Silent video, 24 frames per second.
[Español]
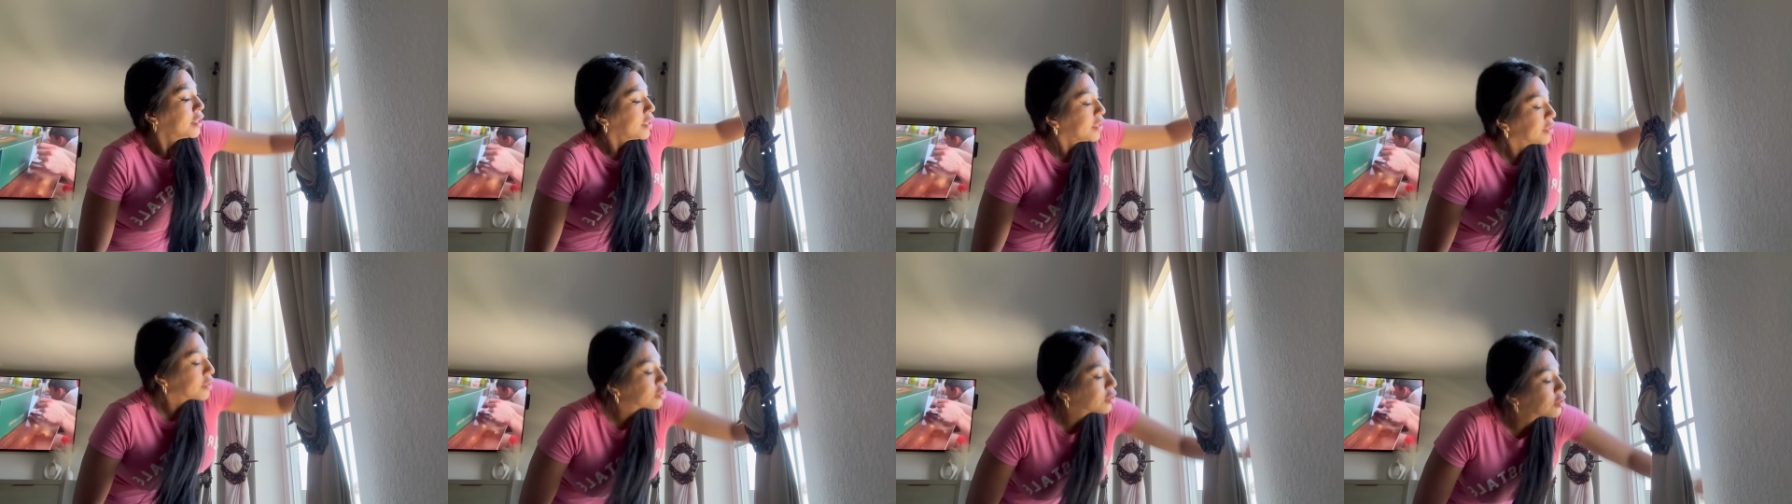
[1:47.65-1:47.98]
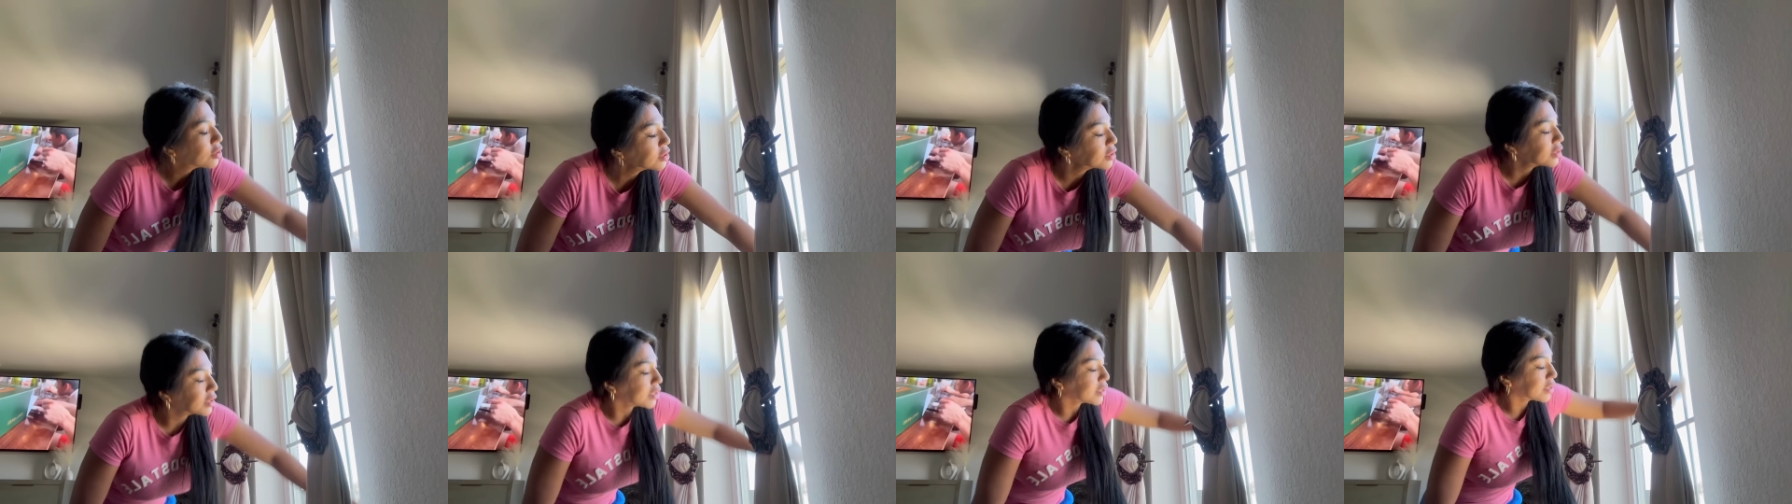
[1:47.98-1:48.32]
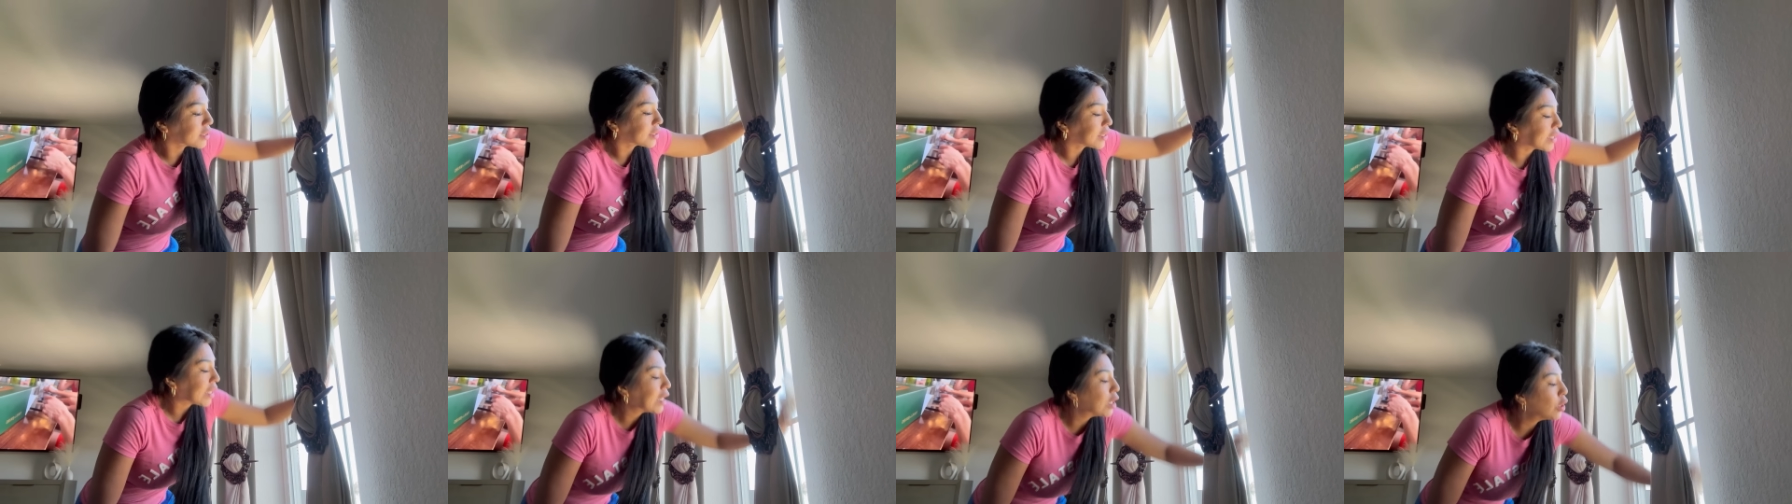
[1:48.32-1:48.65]

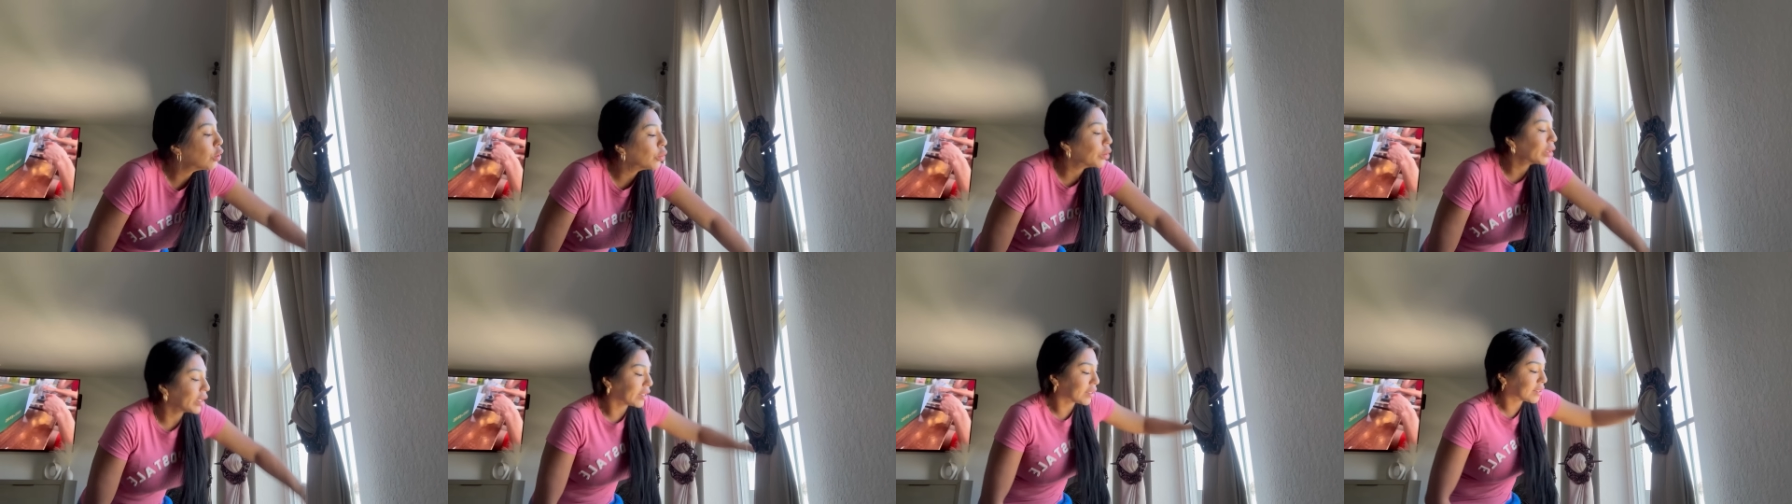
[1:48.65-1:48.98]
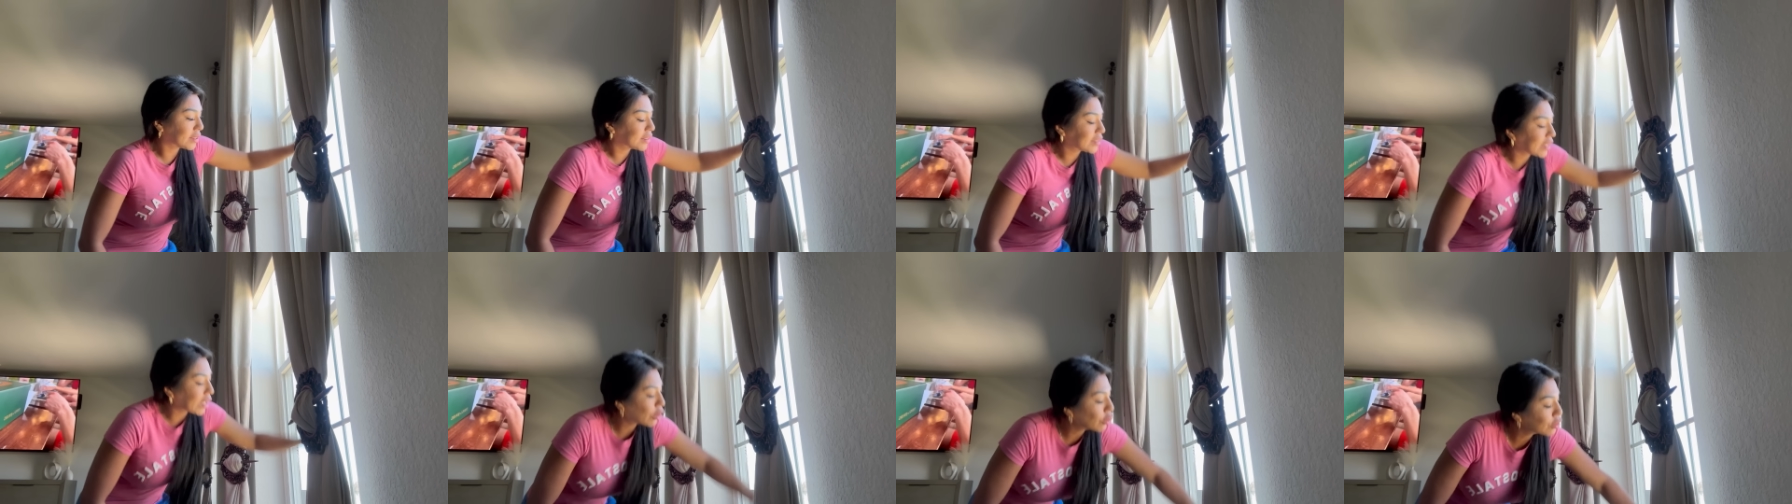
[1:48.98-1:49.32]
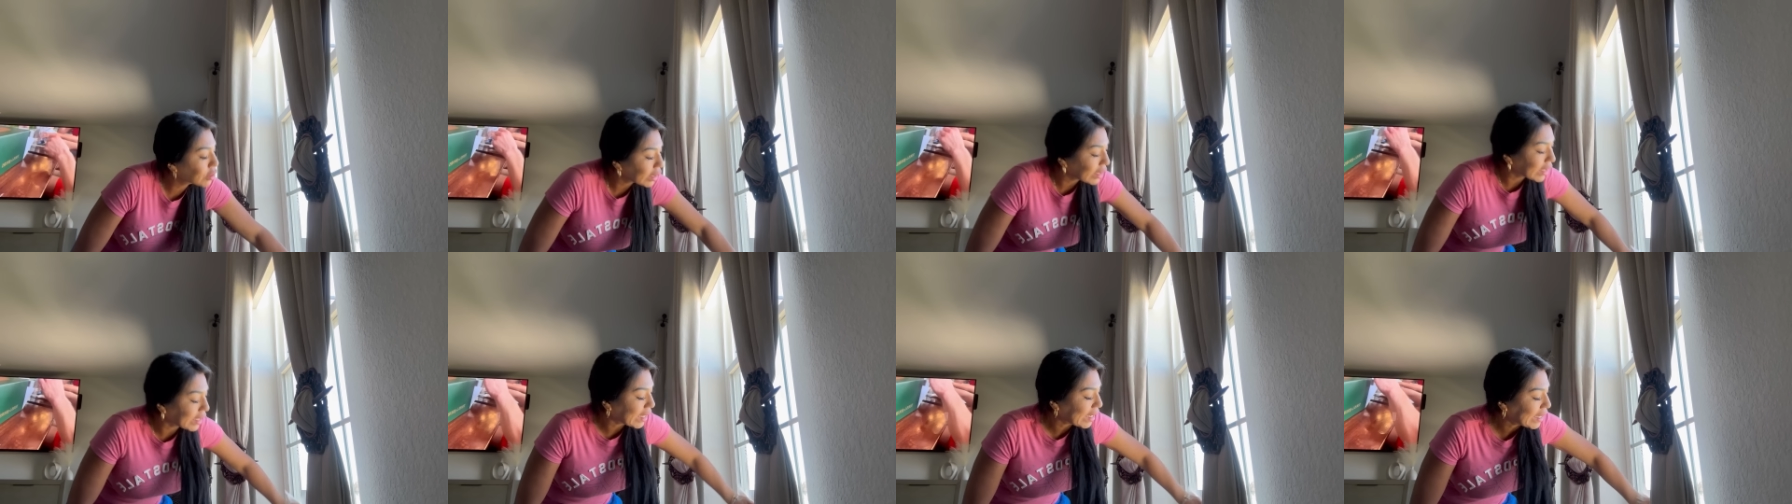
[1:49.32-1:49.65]
Entonces, el lunes ya no
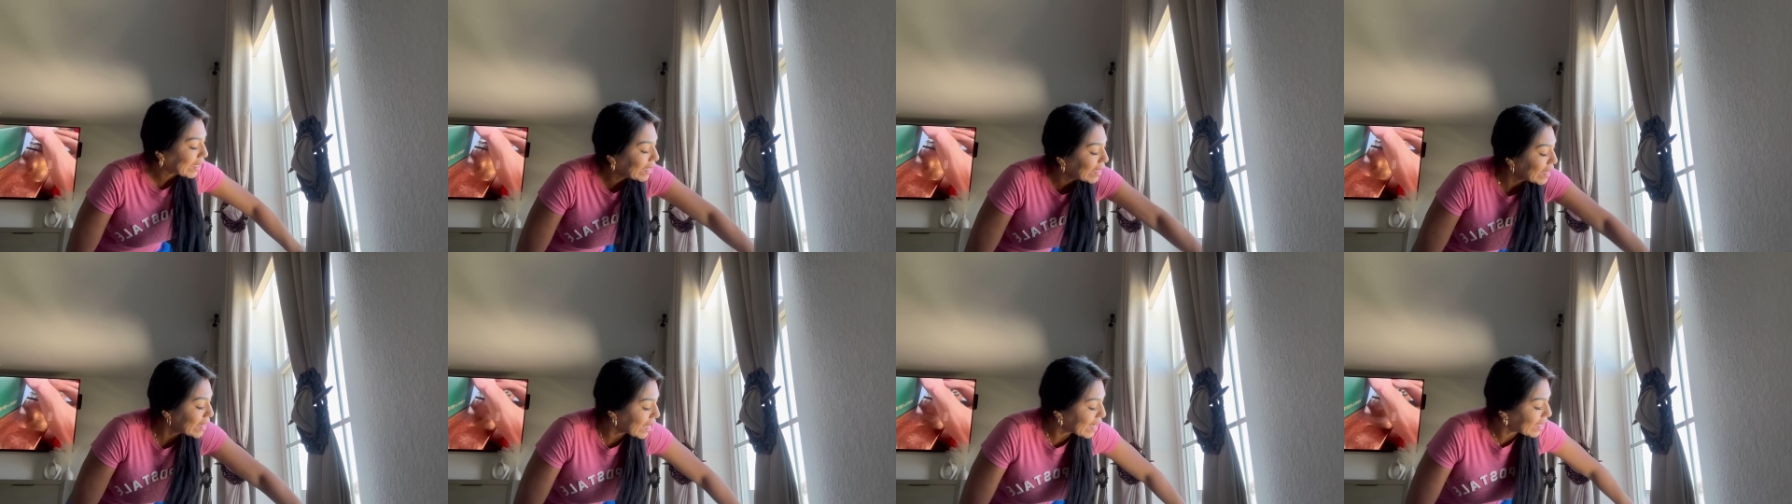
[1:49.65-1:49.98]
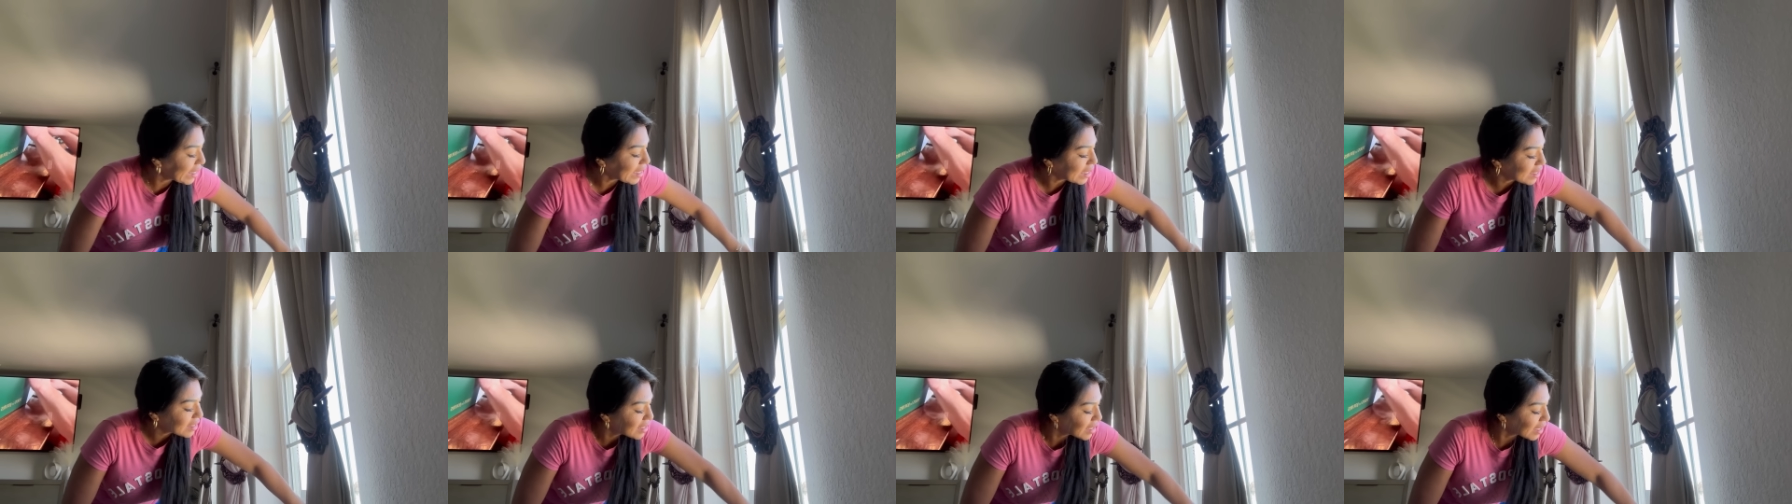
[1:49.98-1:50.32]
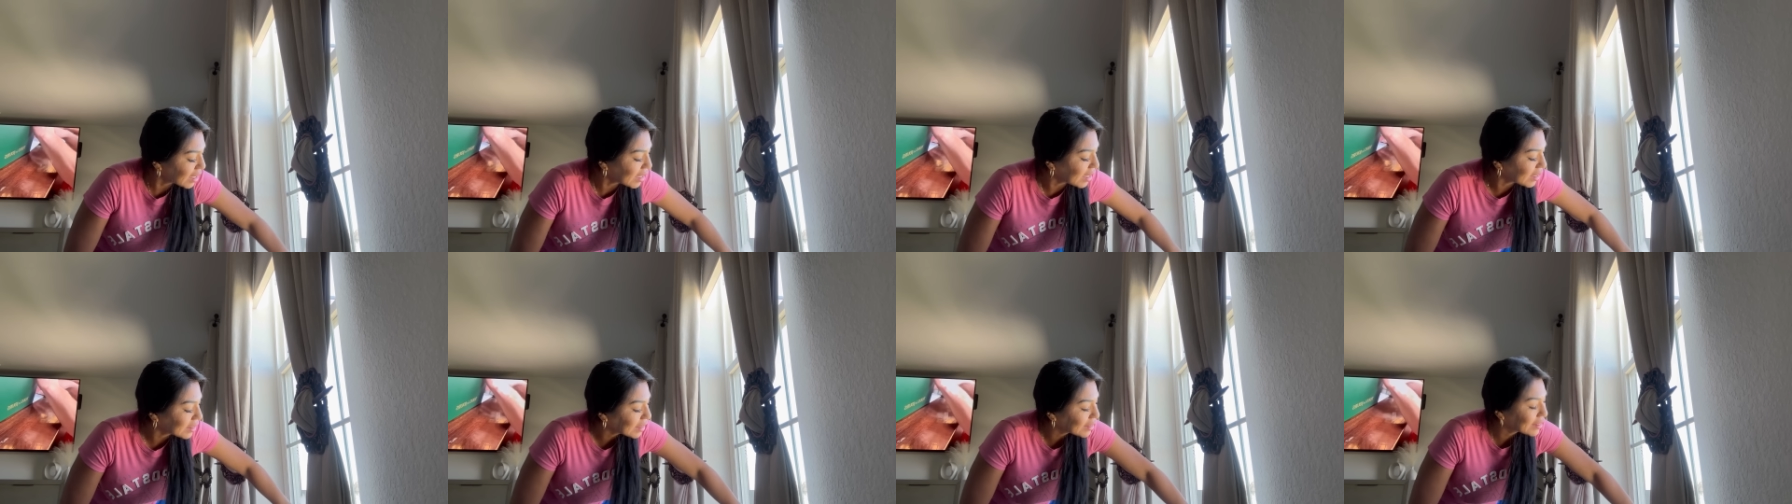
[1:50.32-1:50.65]
tenía nada, chicas,